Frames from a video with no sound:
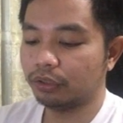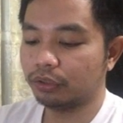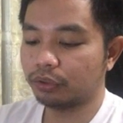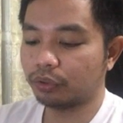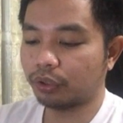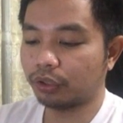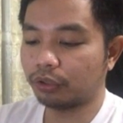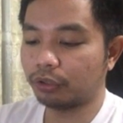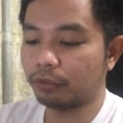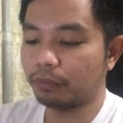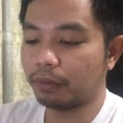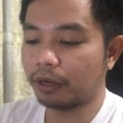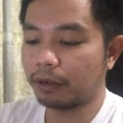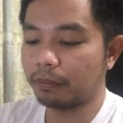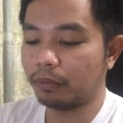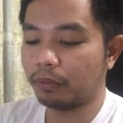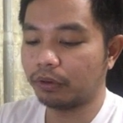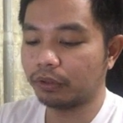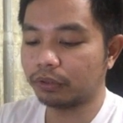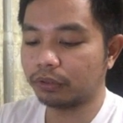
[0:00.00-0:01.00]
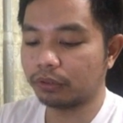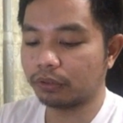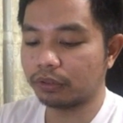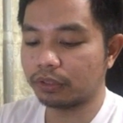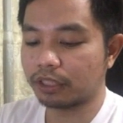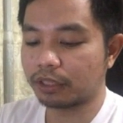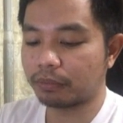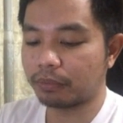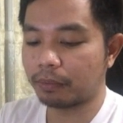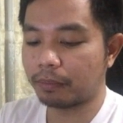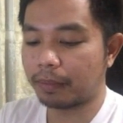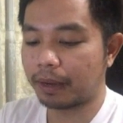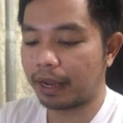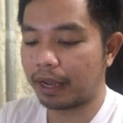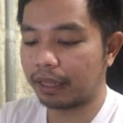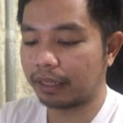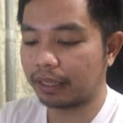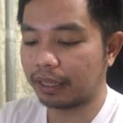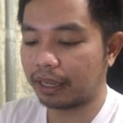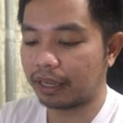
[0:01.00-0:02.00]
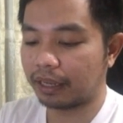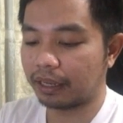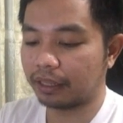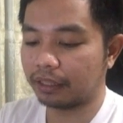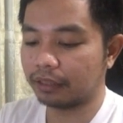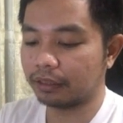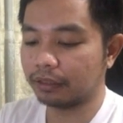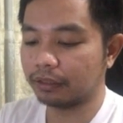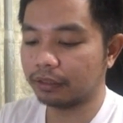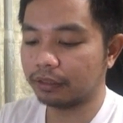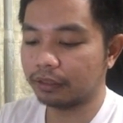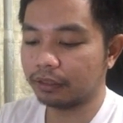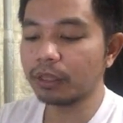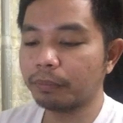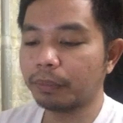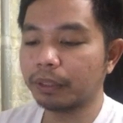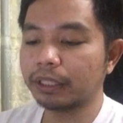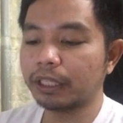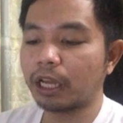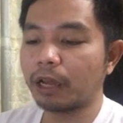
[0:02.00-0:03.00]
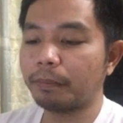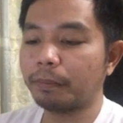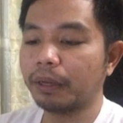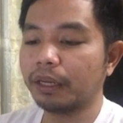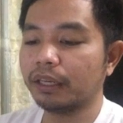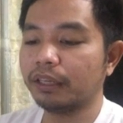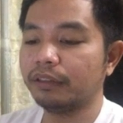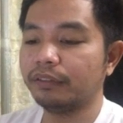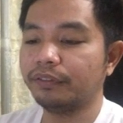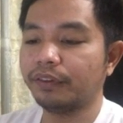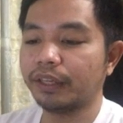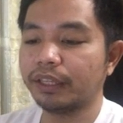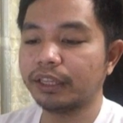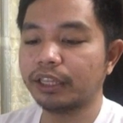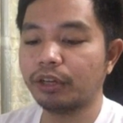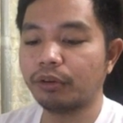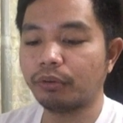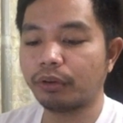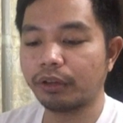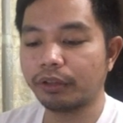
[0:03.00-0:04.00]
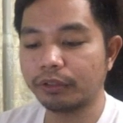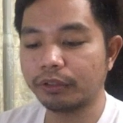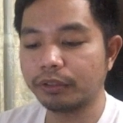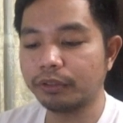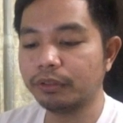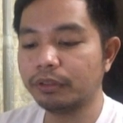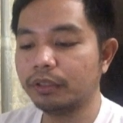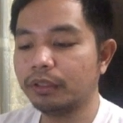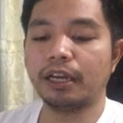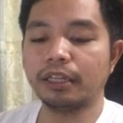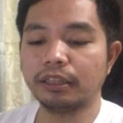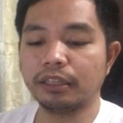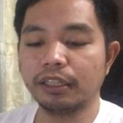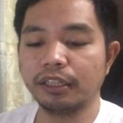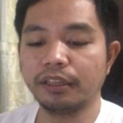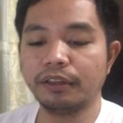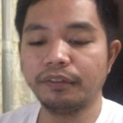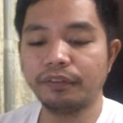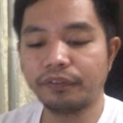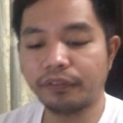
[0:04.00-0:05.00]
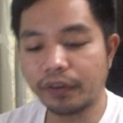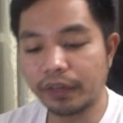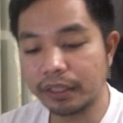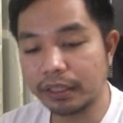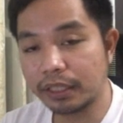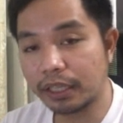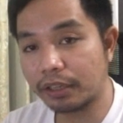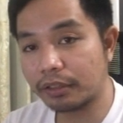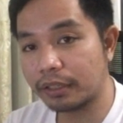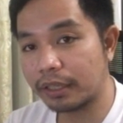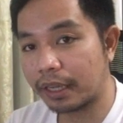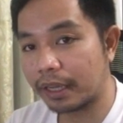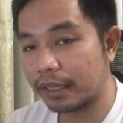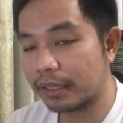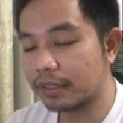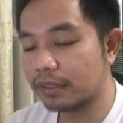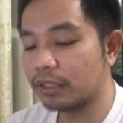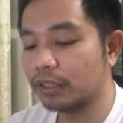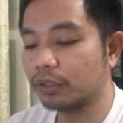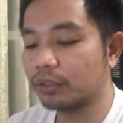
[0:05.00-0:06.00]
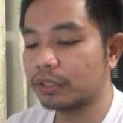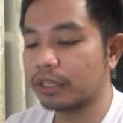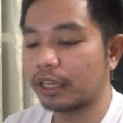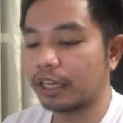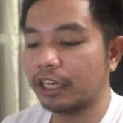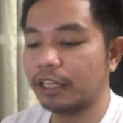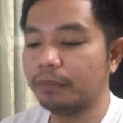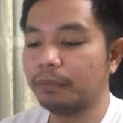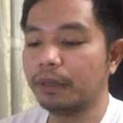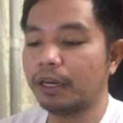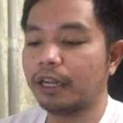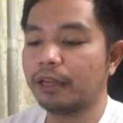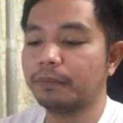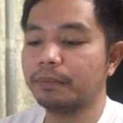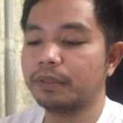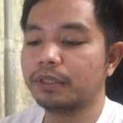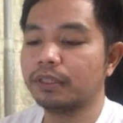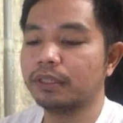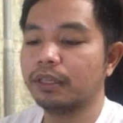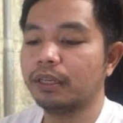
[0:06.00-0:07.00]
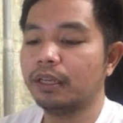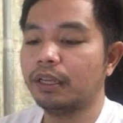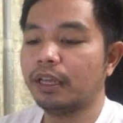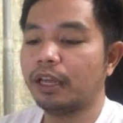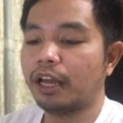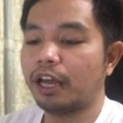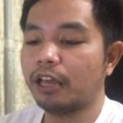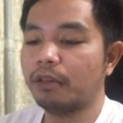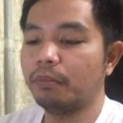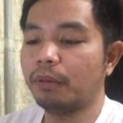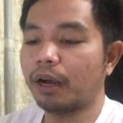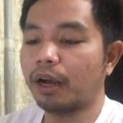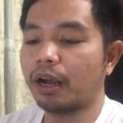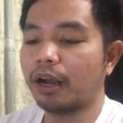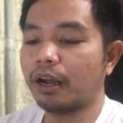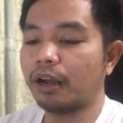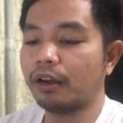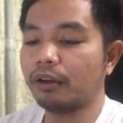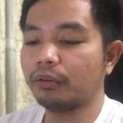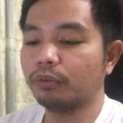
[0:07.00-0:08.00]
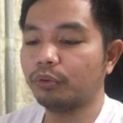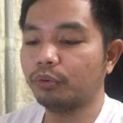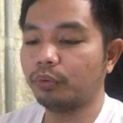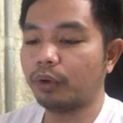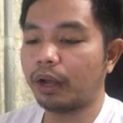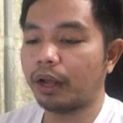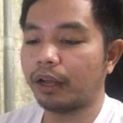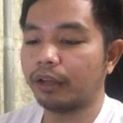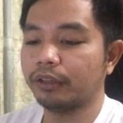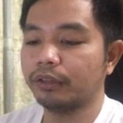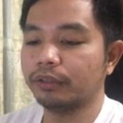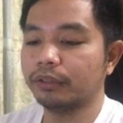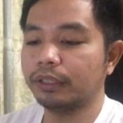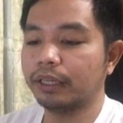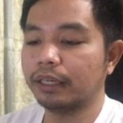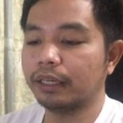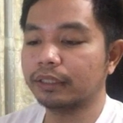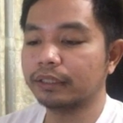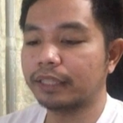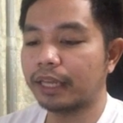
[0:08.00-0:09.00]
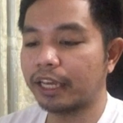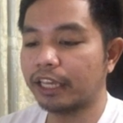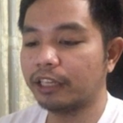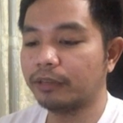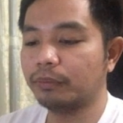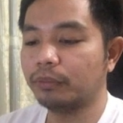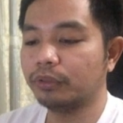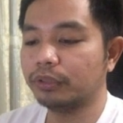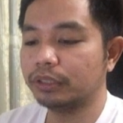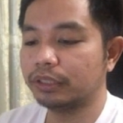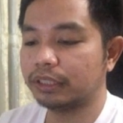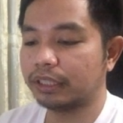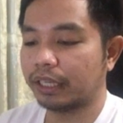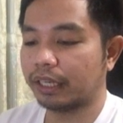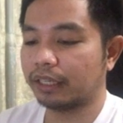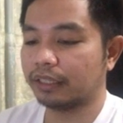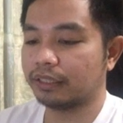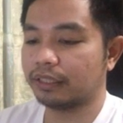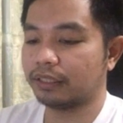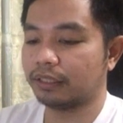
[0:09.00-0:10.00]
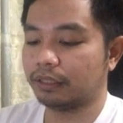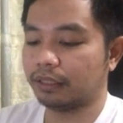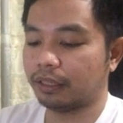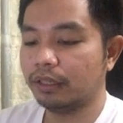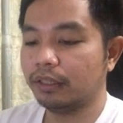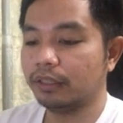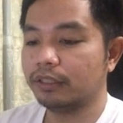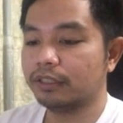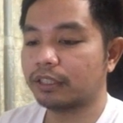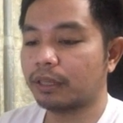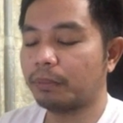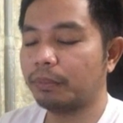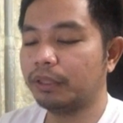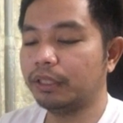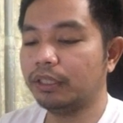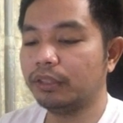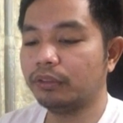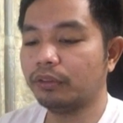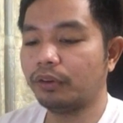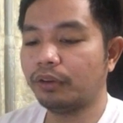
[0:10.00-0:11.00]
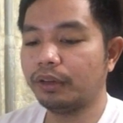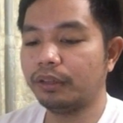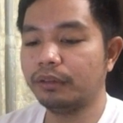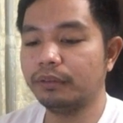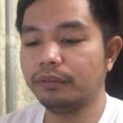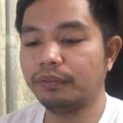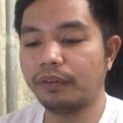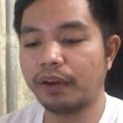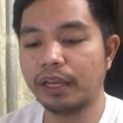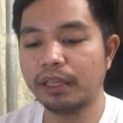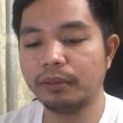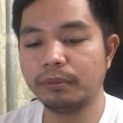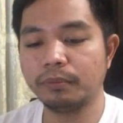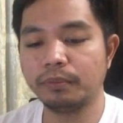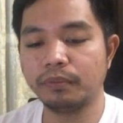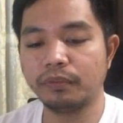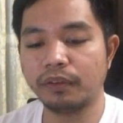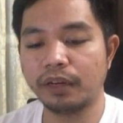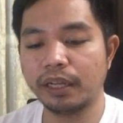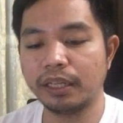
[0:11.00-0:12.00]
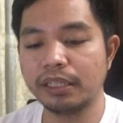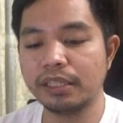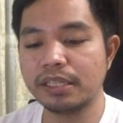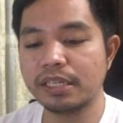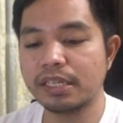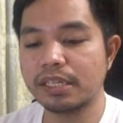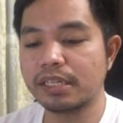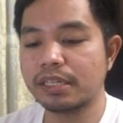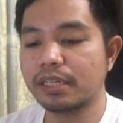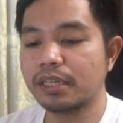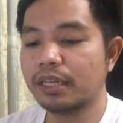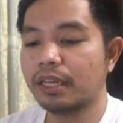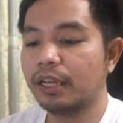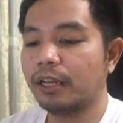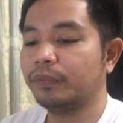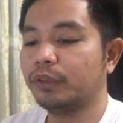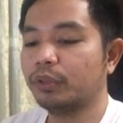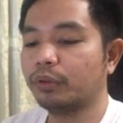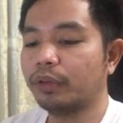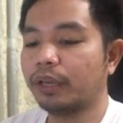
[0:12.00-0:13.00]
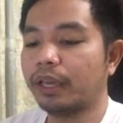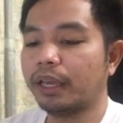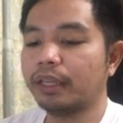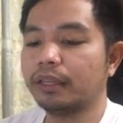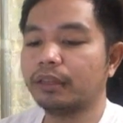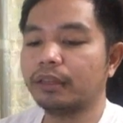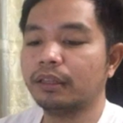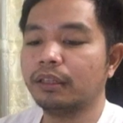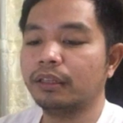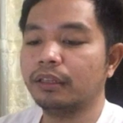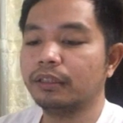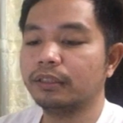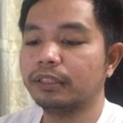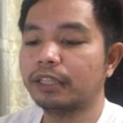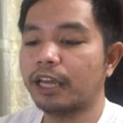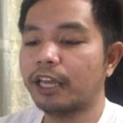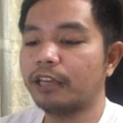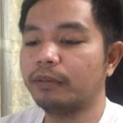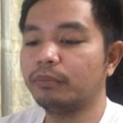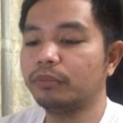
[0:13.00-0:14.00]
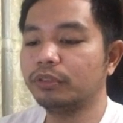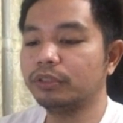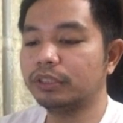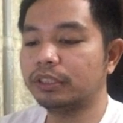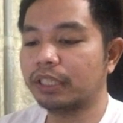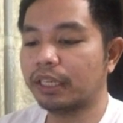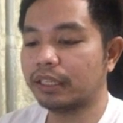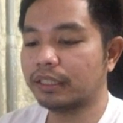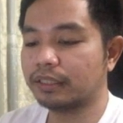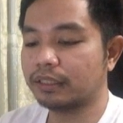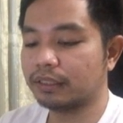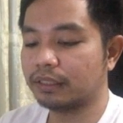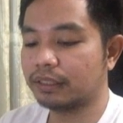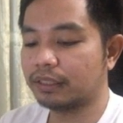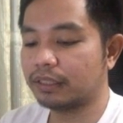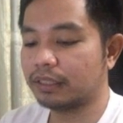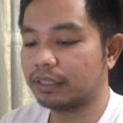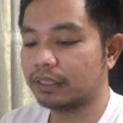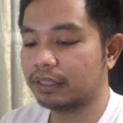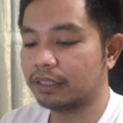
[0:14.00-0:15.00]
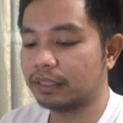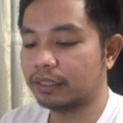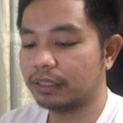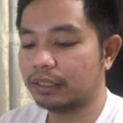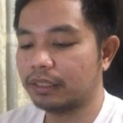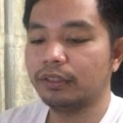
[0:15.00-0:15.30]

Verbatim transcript: So, ito yung mga button sa baba. Yan. Pag nakapag-invite daw kayo at naging friend kayo guys dito sa Clip Claps, ay makakakuha kayo ng diamond chest. Sabi dito, invite friends to get diamond chests.